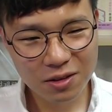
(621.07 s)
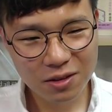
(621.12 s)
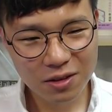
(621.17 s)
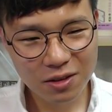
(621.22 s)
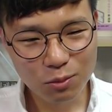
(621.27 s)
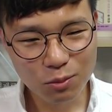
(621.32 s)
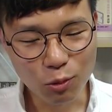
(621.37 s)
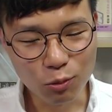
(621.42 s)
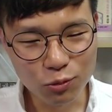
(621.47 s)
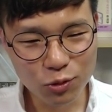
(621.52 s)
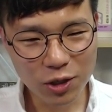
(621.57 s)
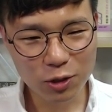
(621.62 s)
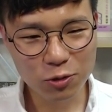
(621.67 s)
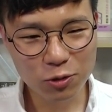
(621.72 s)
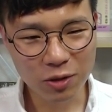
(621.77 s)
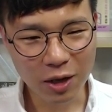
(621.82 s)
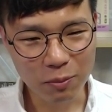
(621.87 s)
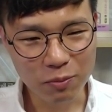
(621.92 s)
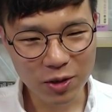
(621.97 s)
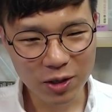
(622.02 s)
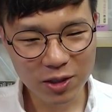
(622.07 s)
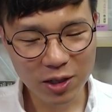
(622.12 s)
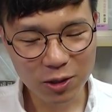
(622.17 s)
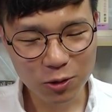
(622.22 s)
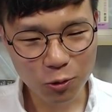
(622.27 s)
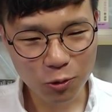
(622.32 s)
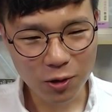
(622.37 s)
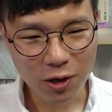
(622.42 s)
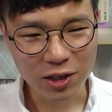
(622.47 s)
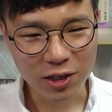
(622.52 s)
몸무게가 좀 감량되는
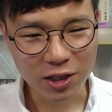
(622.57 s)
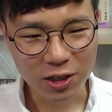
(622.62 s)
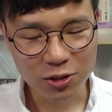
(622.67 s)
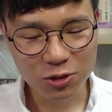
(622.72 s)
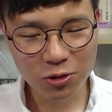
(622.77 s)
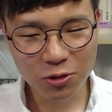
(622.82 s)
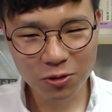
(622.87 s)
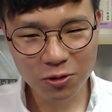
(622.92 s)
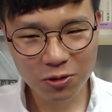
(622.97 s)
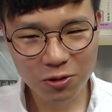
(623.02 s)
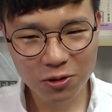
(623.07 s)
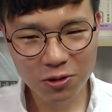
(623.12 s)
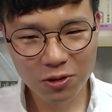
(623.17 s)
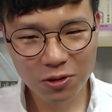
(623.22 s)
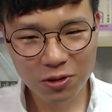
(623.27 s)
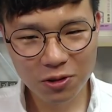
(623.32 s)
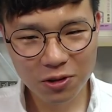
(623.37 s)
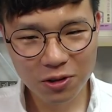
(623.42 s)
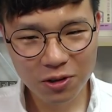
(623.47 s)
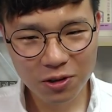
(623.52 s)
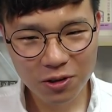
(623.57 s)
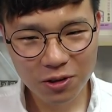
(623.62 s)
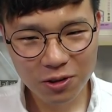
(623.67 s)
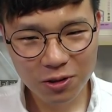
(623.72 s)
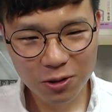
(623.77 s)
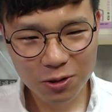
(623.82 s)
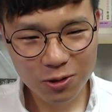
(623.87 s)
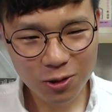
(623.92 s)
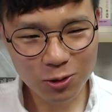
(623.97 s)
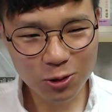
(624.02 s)
효과가 있겠죠?
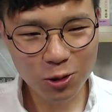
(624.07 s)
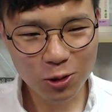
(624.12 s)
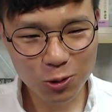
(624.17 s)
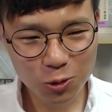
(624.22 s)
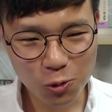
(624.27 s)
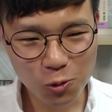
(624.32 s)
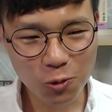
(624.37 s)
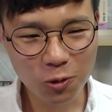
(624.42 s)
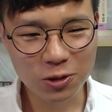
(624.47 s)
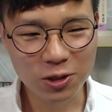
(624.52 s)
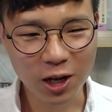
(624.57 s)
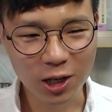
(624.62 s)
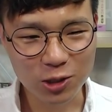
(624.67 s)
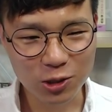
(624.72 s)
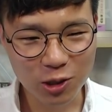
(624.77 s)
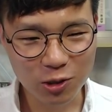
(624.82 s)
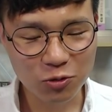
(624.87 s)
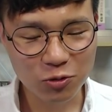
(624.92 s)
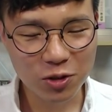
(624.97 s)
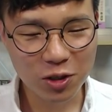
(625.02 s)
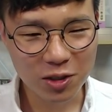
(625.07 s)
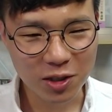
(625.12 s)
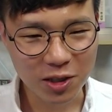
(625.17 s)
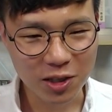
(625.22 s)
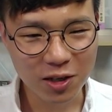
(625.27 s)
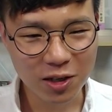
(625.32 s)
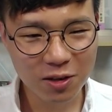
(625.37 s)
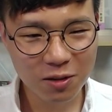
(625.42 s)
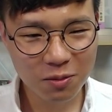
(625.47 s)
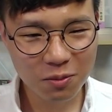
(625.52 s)
천천히 좋은 것을 가져다 준다는
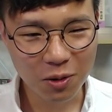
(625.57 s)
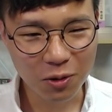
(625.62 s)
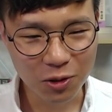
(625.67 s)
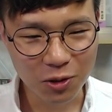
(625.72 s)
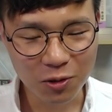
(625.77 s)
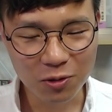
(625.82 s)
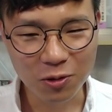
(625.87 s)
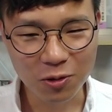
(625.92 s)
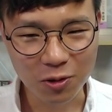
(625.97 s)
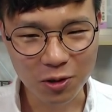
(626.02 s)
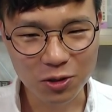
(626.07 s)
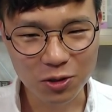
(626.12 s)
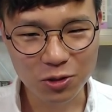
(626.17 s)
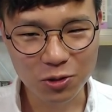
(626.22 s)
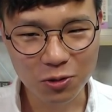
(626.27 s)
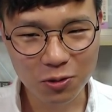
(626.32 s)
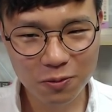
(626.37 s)
얘기가 바로 이런 거겠죠.